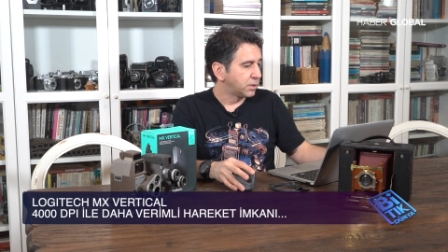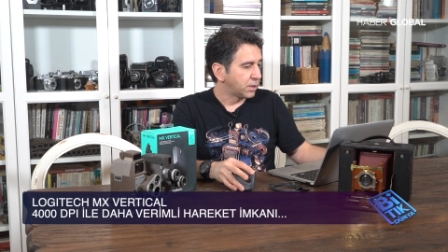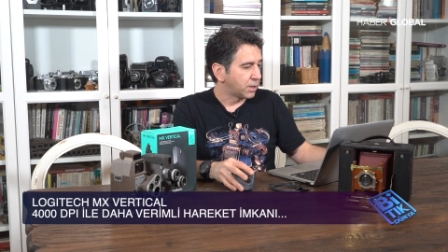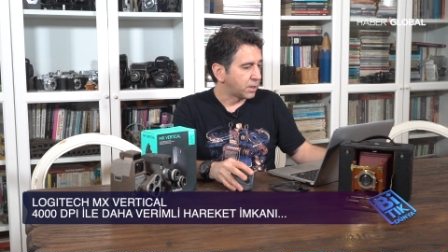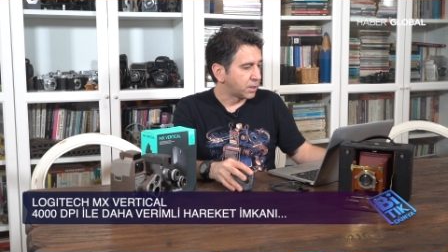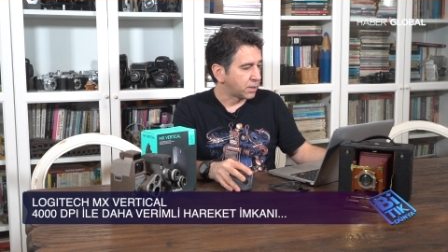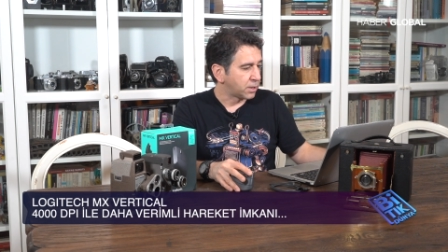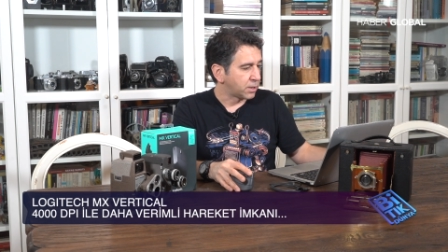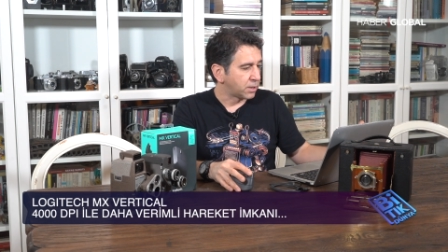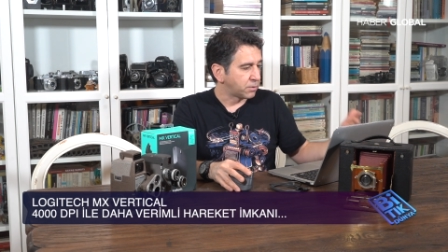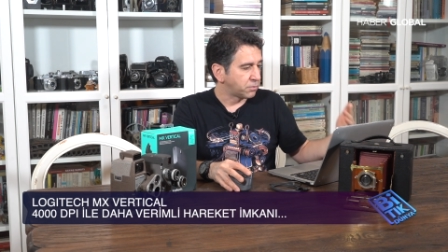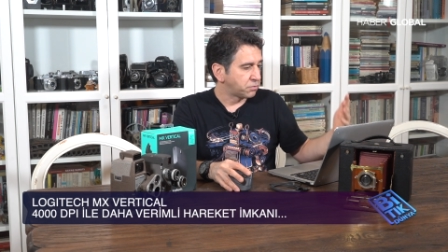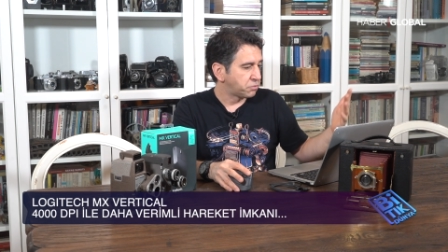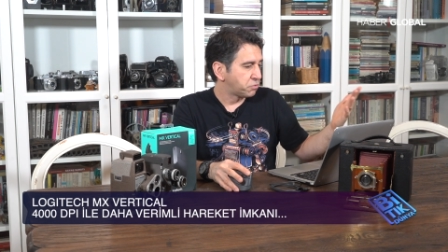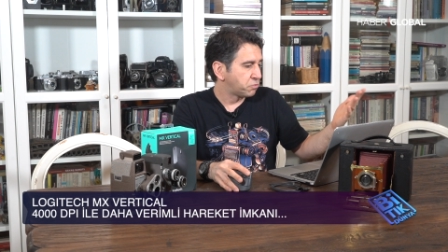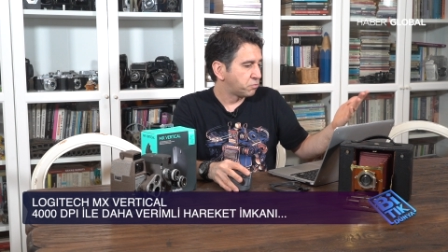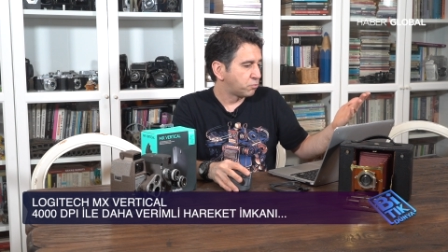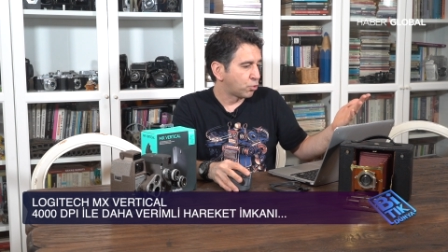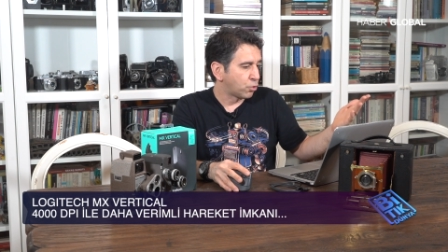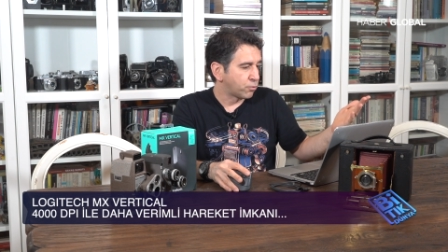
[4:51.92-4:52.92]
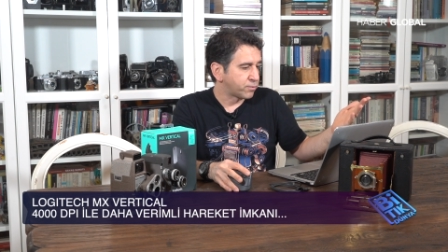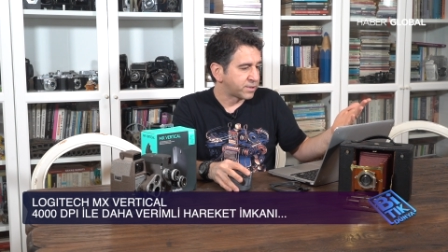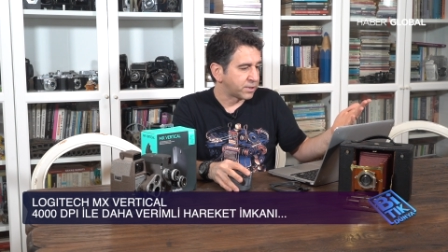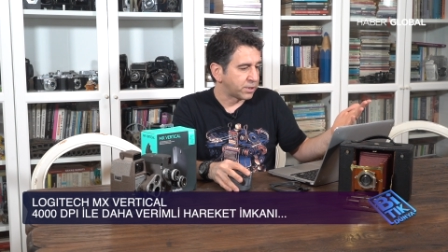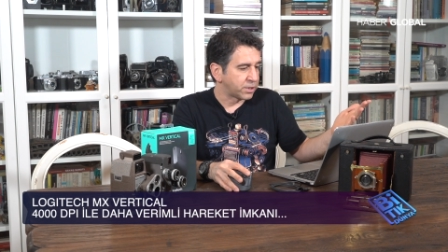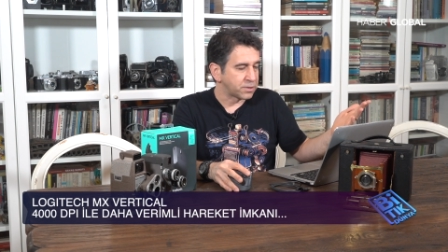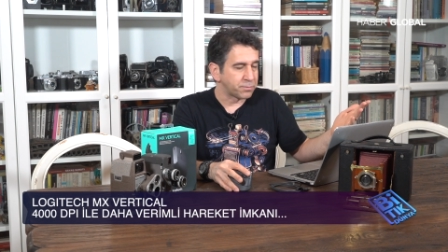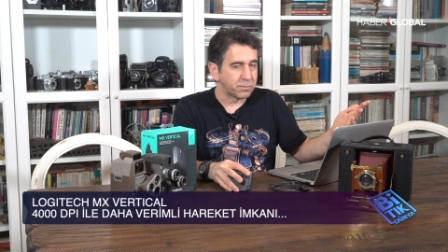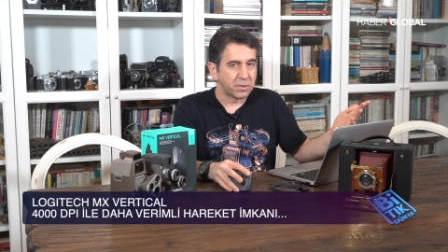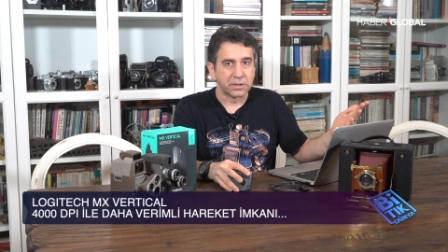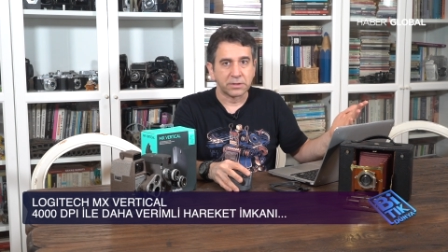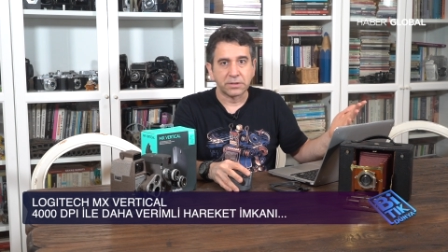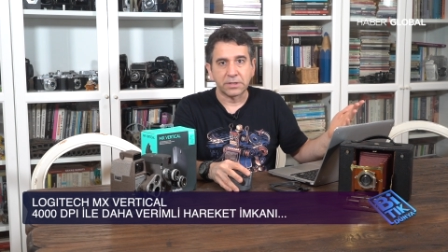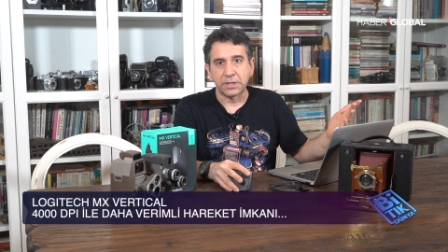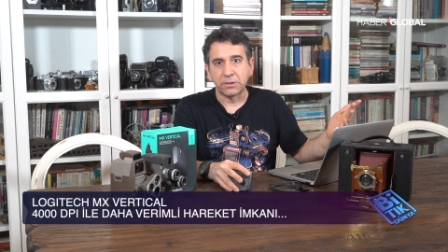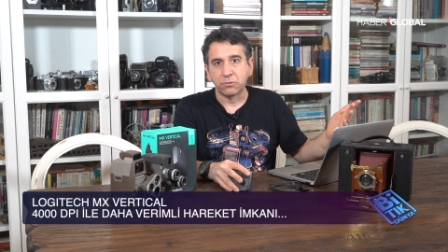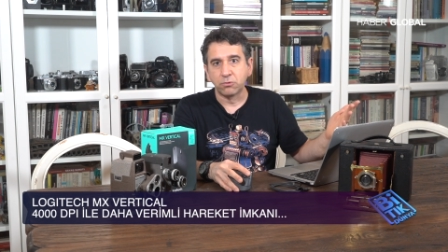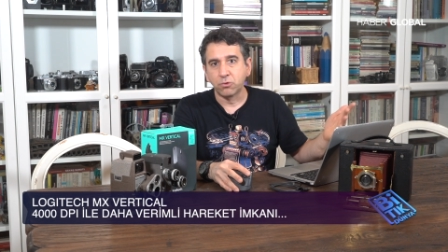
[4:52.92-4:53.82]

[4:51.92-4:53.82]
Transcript: e, browser açmaktan